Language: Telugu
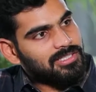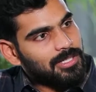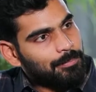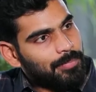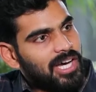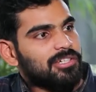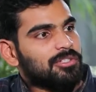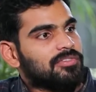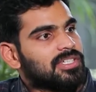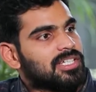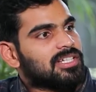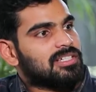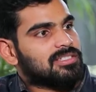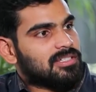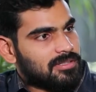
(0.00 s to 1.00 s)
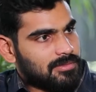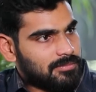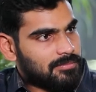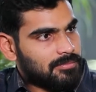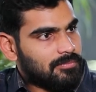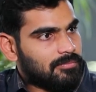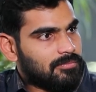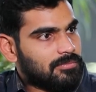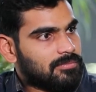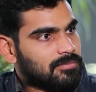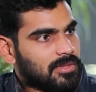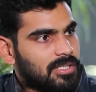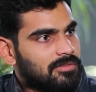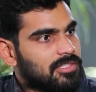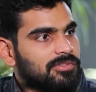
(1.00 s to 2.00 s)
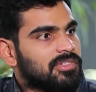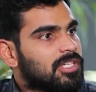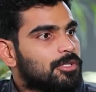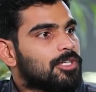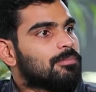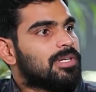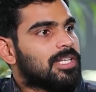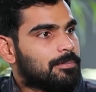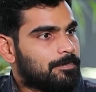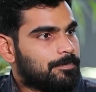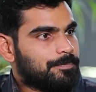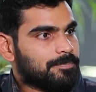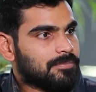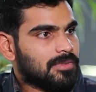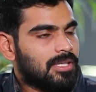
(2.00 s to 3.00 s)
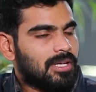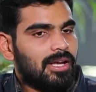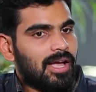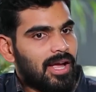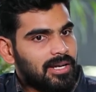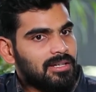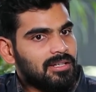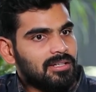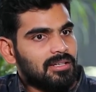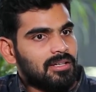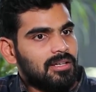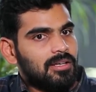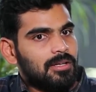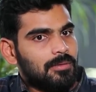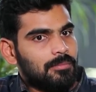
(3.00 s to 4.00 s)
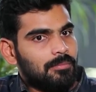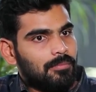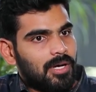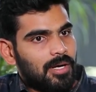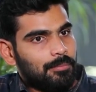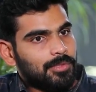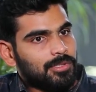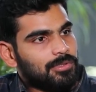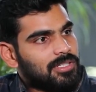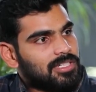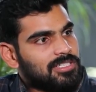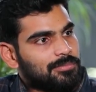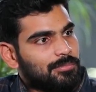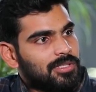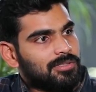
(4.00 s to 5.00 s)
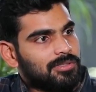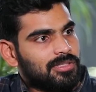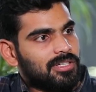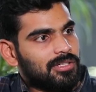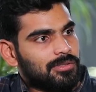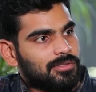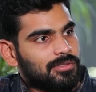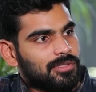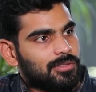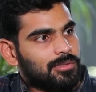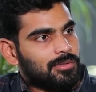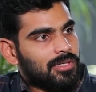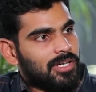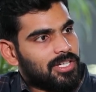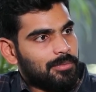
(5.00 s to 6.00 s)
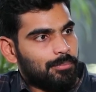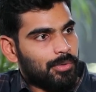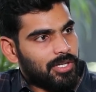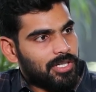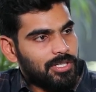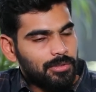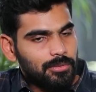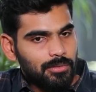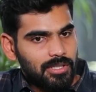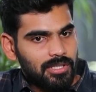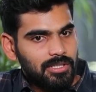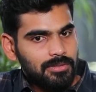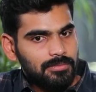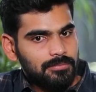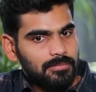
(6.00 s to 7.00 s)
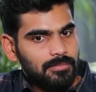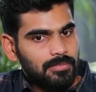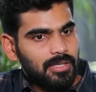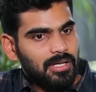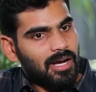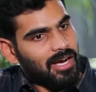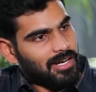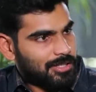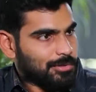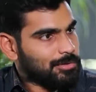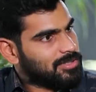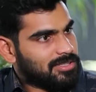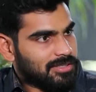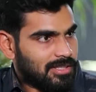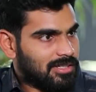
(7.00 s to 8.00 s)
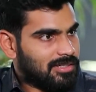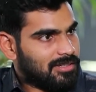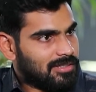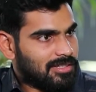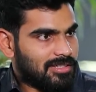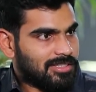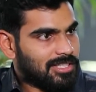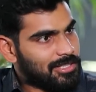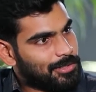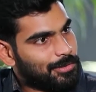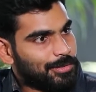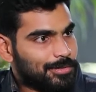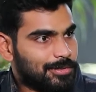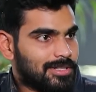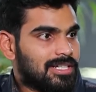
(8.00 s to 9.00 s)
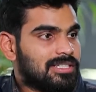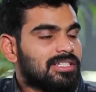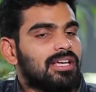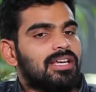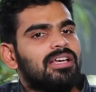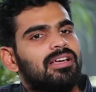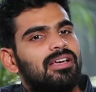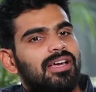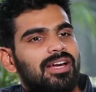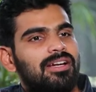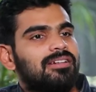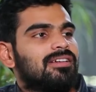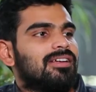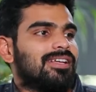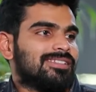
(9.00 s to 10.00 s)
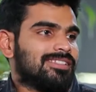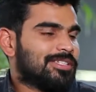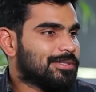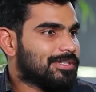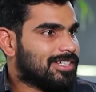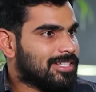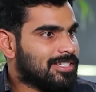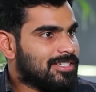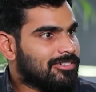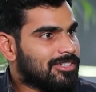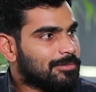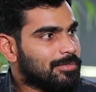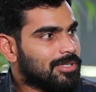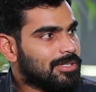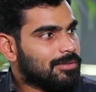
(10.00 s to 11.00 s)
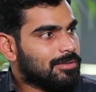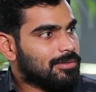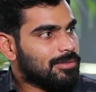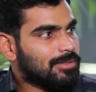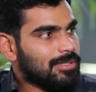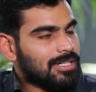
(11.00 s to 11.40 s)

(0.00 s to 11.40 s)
ఇట్స్ అ పార్ట్ ఆఫ్ దేర్ కల్చర్ విచ్ వీ కెనాట్ బ్లేమ్ అండ్ అమ్మతో కలిసి మందు తాగుతున్నాడు అనే పాయింట్ కూడా అక్కడ చూసిందే తల్లి కొడుకులు కలిసి అండ్ అంతెందుకండి ఈవెన్ మీకు